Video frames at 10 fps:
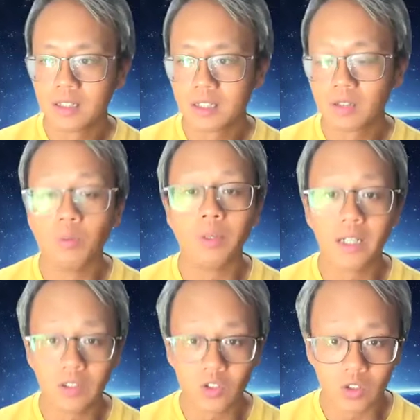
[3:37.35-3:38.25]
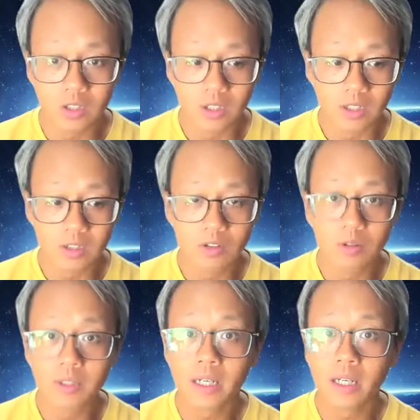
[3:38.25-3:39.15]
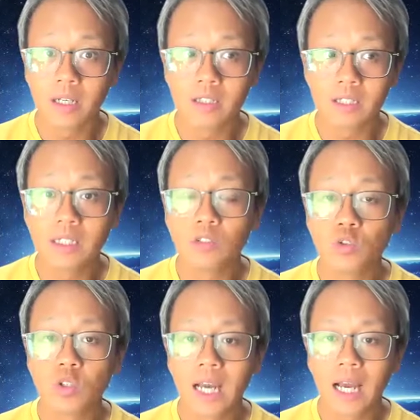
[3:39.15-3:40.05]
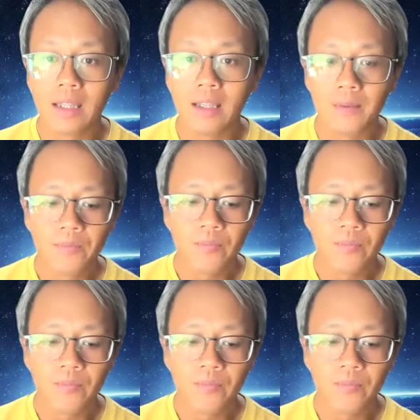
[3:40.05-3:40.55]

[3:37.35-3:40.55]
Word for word: 是我们可以质疑的，所以我们可以仔细的去看的。